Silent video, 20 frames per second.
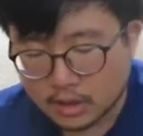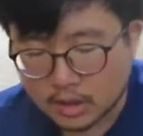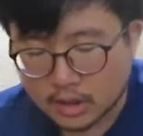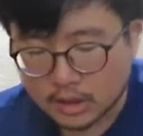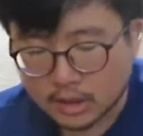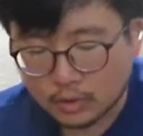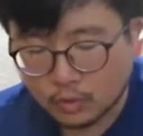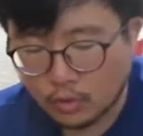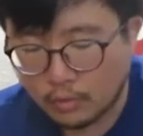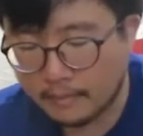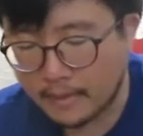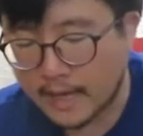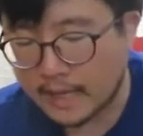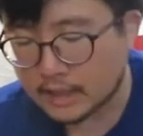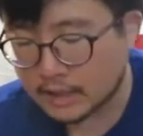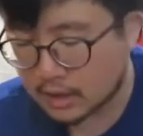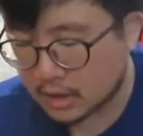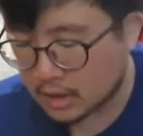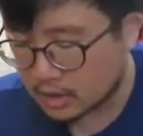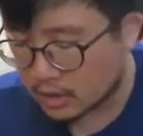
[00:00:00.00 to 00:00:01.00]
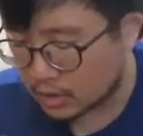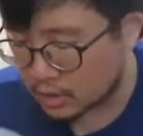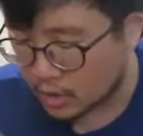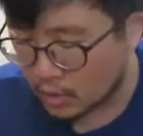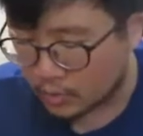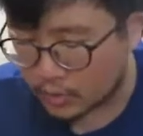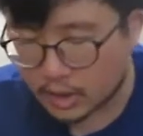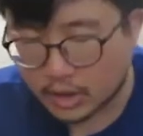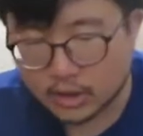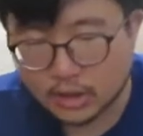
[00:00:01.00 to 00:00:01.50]
其实我买这个的
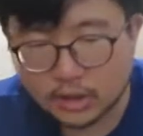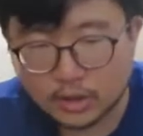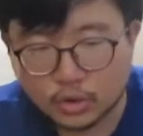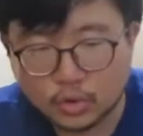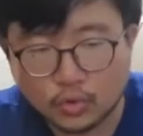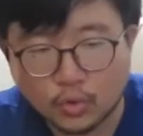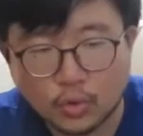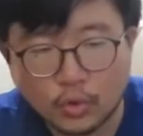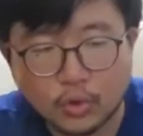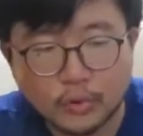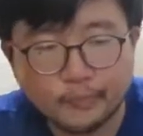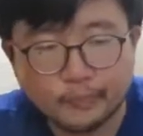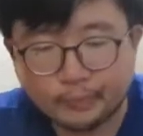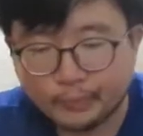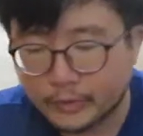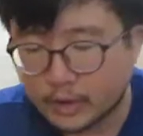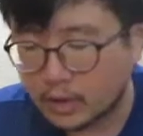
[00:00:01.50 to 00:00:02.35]
用意是说，